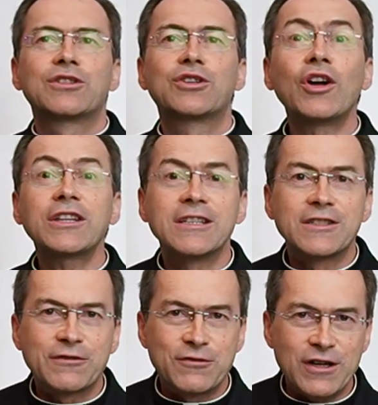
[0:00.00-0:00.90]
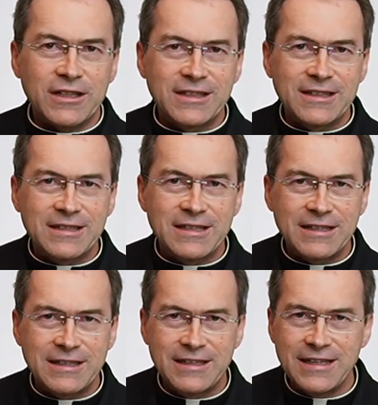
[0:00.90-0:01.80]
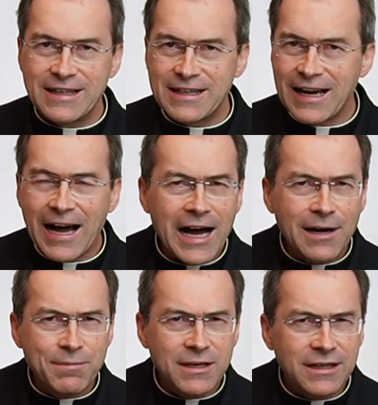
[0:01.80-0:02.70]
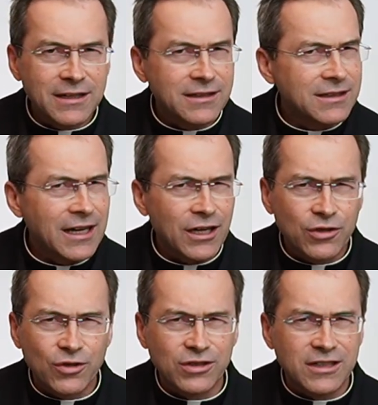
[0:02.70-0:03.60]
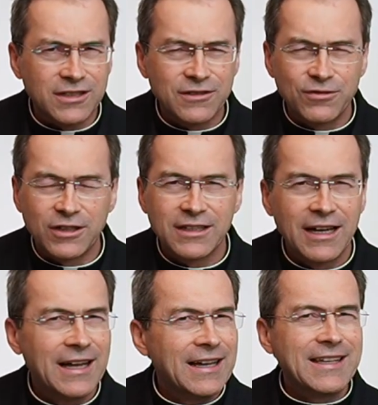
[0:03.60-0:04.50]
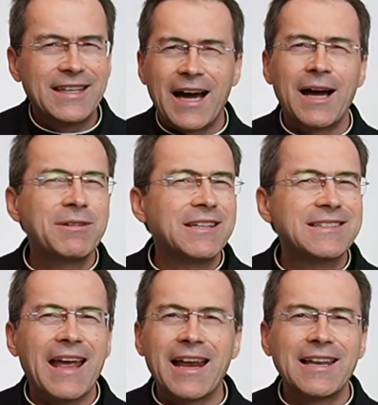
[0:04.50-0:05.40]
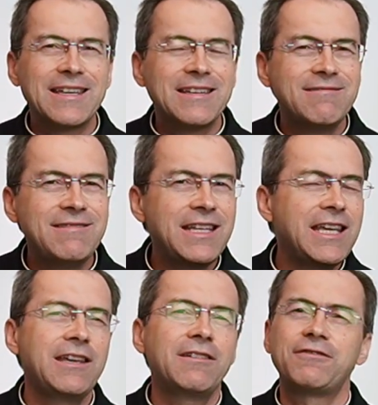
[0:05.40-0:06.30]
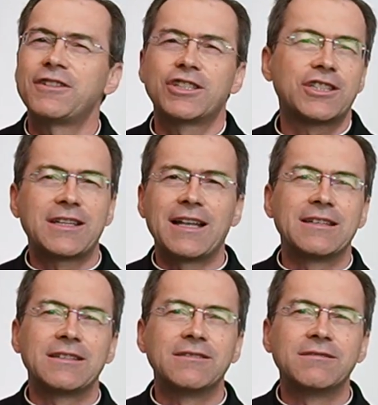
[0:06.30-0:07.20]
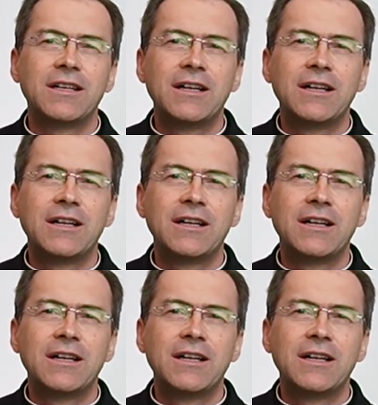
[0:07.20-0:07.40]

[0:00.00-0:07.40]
Gottesfurcht, die Gabe der Gottesfurcht. Ich habe das eigentlich nie verstanden.